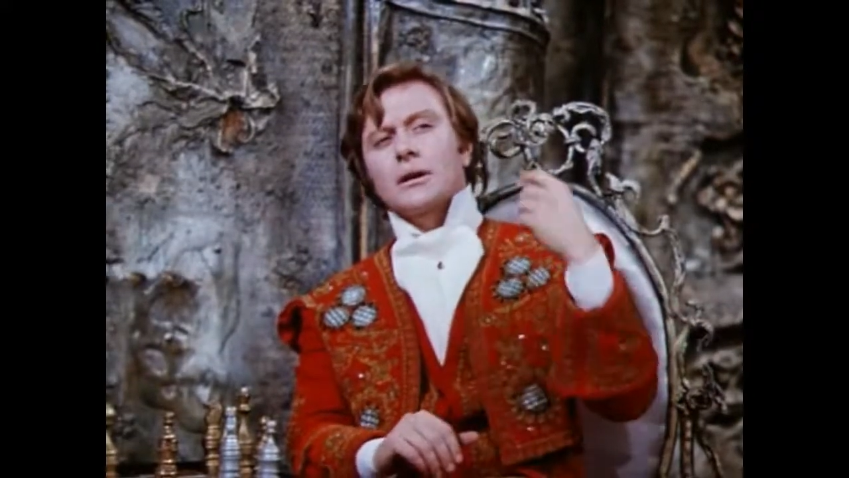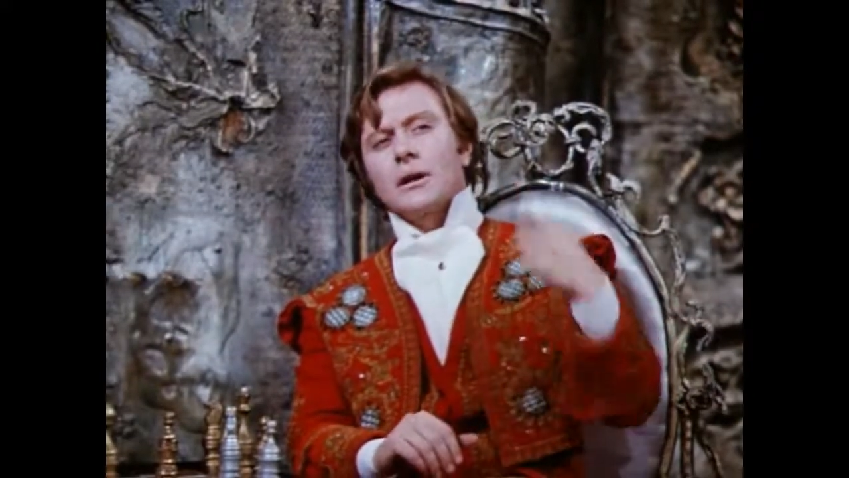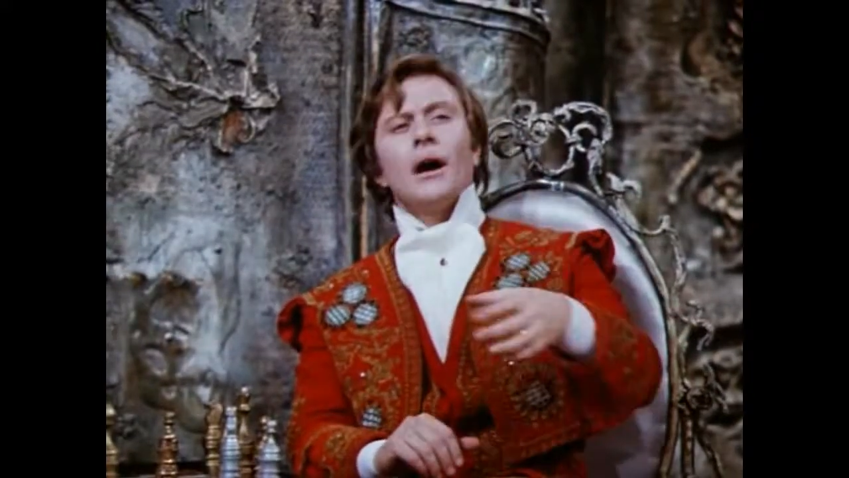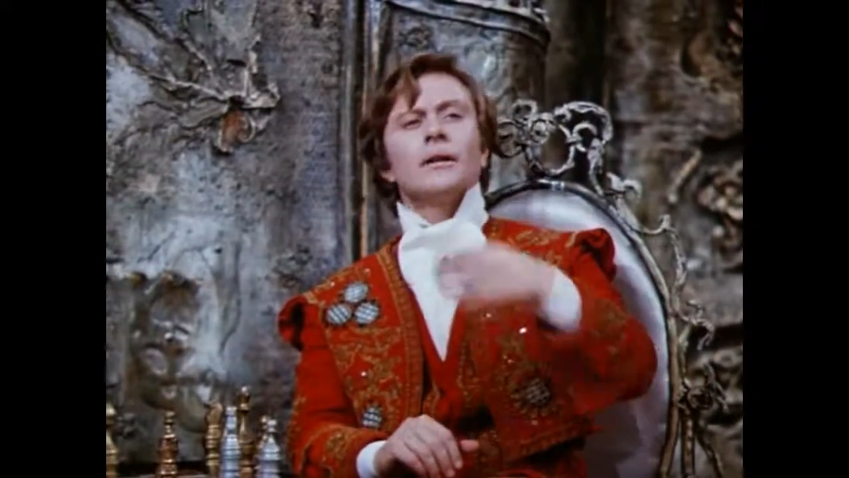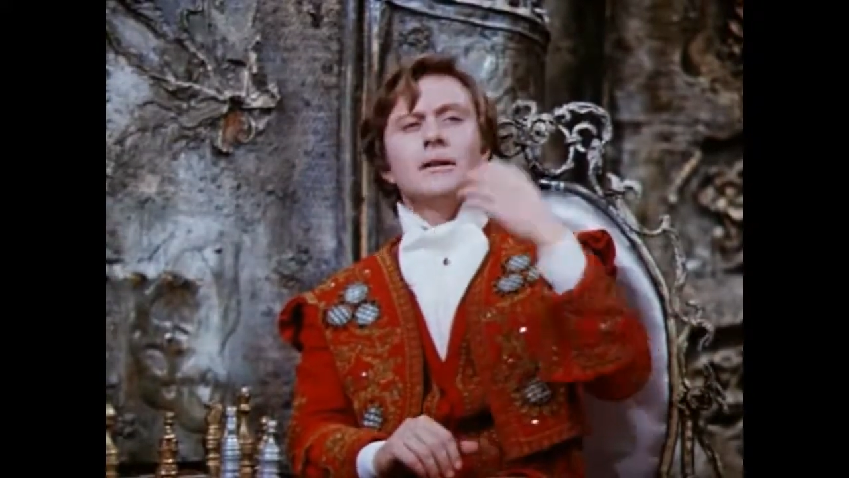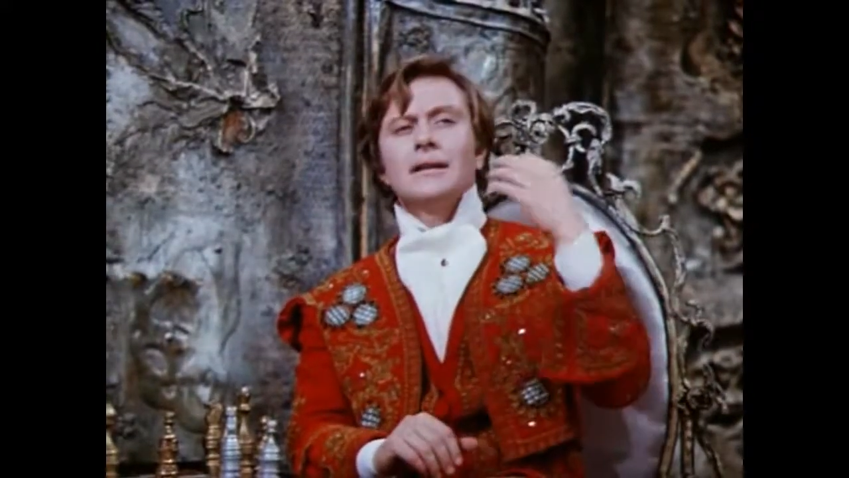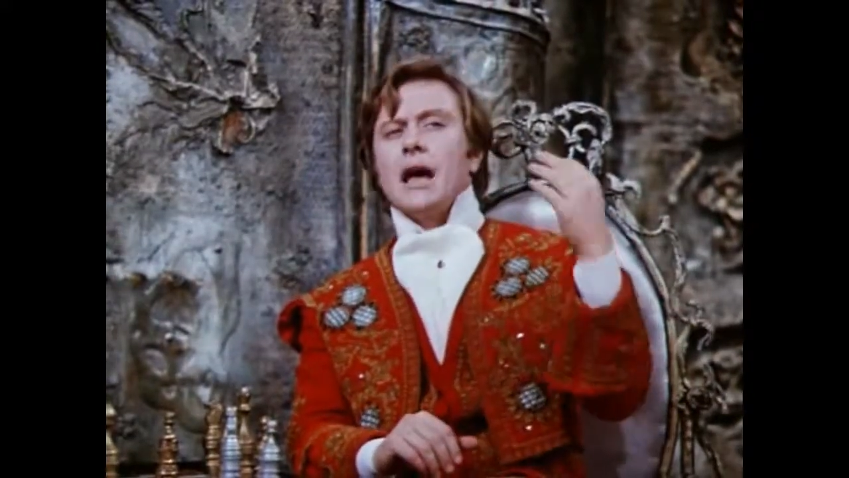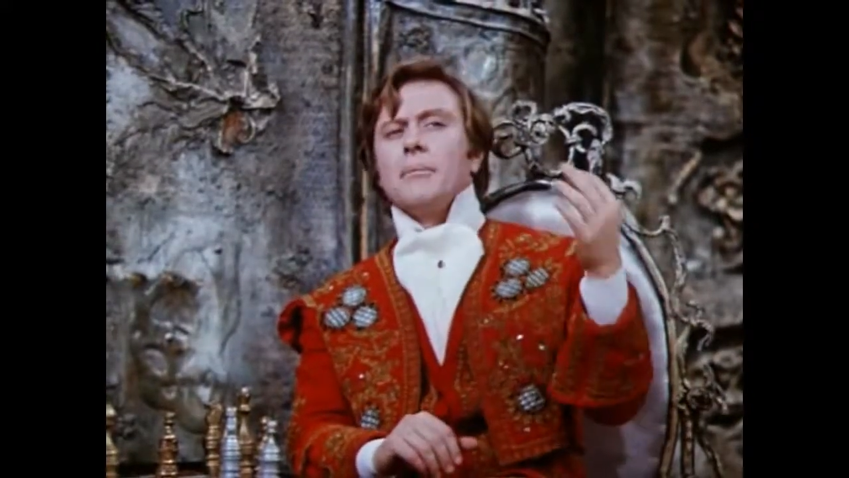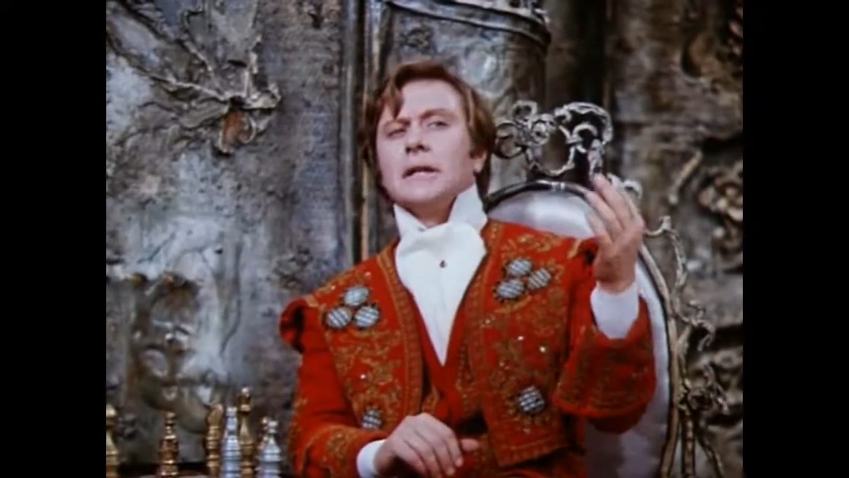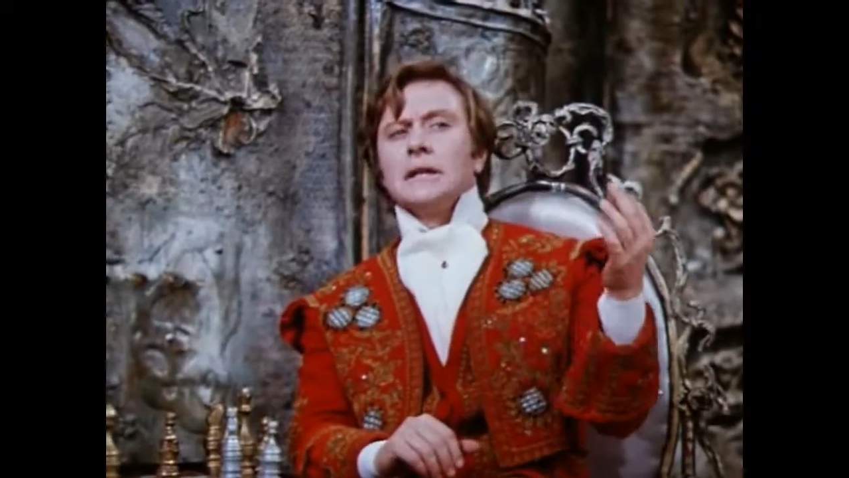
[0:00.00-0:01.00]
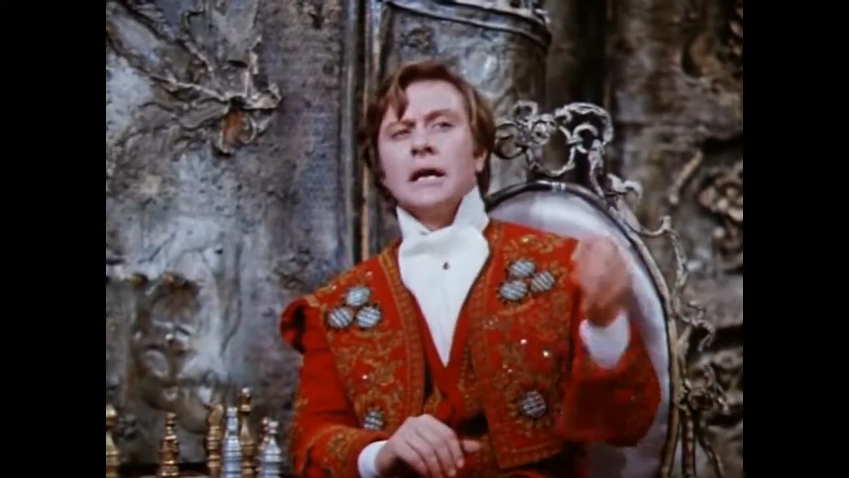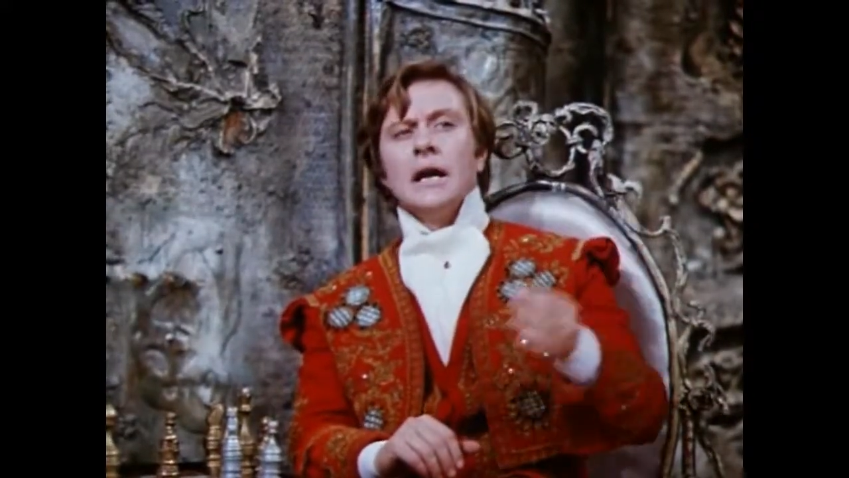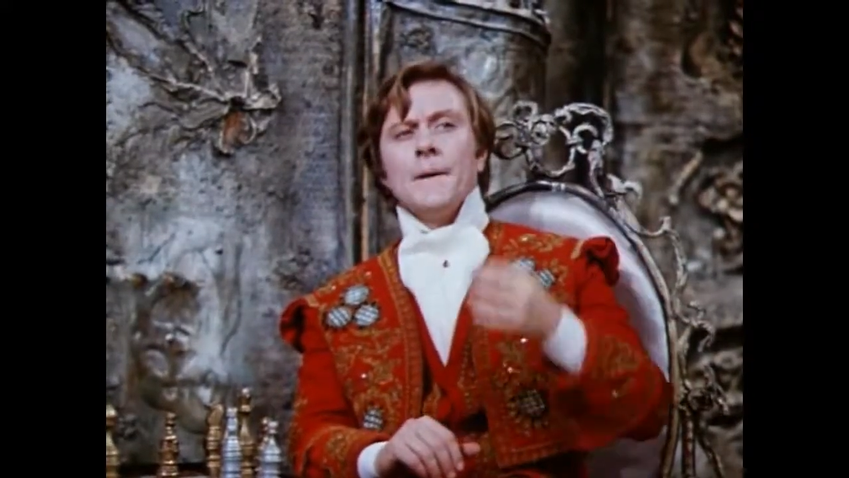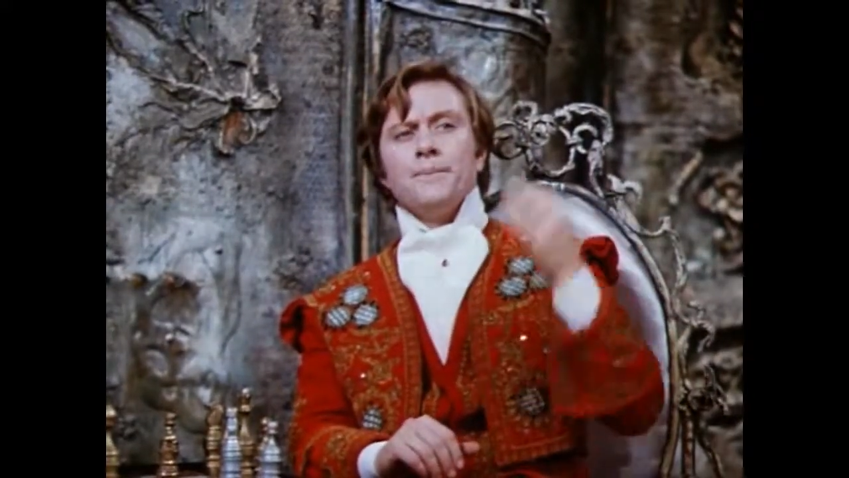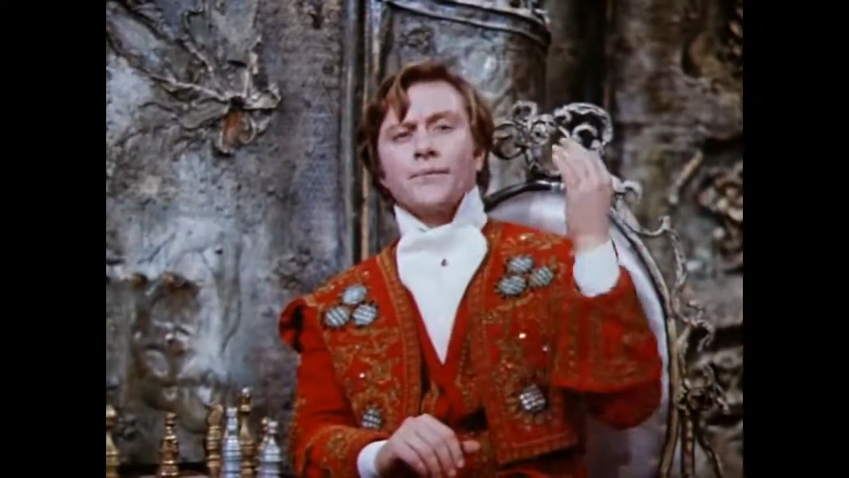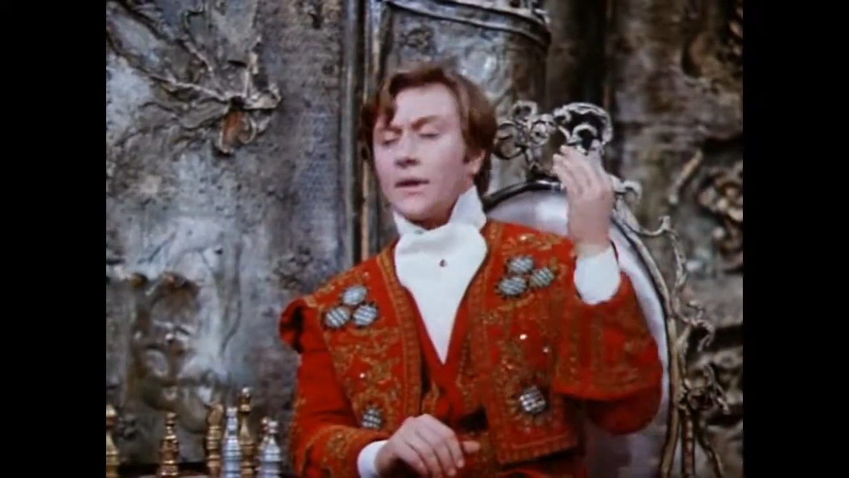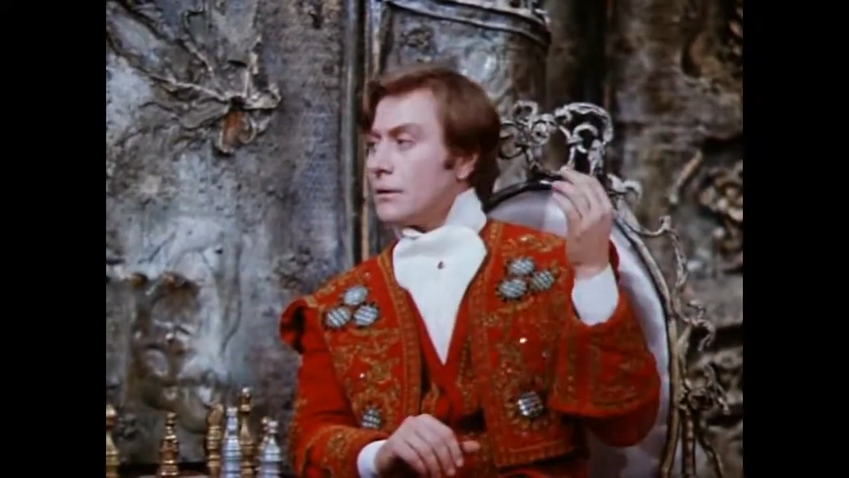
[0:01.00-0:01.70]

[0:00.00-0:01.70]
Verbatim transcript: God damn it.